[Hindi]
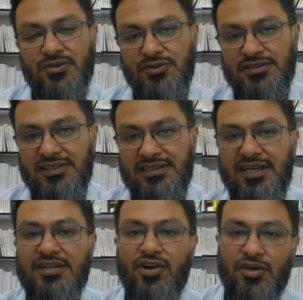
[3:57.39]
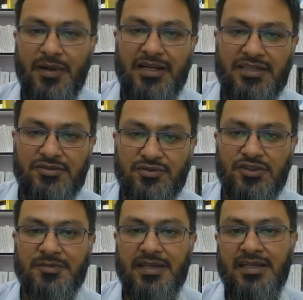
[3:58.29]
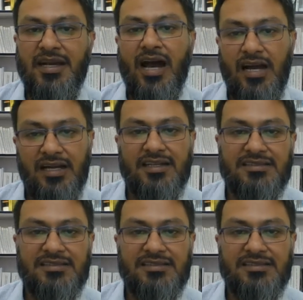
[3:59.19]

हो सकती है डॉग बाइट की सूरत में अगर ये